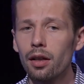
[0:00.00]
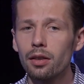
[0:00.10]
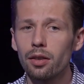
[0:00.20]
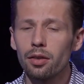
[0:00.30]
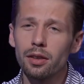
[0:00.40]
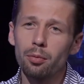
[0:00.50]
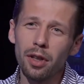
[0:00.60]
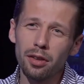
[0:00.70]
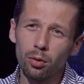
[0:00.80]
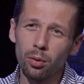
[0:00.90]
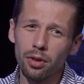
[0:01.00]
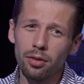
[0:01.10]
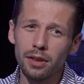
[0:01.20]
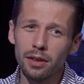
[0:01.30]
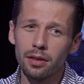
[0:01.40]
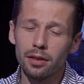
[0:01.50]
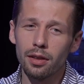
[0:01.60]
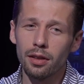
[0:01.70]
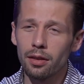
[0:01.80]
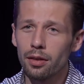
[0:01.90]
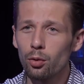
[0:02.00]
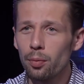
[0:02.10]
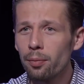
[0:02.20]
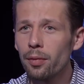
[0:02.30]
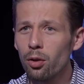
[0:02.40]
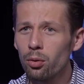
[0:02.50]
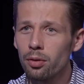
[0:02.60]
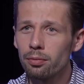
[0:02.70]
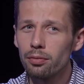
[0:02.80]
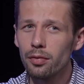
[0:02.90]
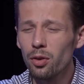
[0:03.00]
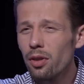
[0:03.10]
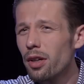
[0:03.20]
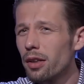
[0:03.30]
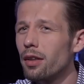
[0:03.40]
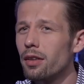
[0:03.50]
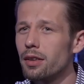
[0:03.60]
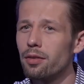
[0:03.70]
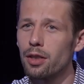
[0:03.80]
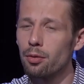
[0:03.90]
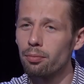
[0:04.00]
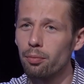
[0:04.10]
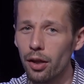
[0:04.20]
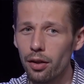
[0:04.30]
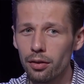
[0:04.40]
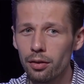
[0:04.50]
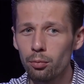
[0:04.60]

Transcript: Соответственно, брать такую ответственность, когда ты любим народом, ну, наверное, не совсем приятно.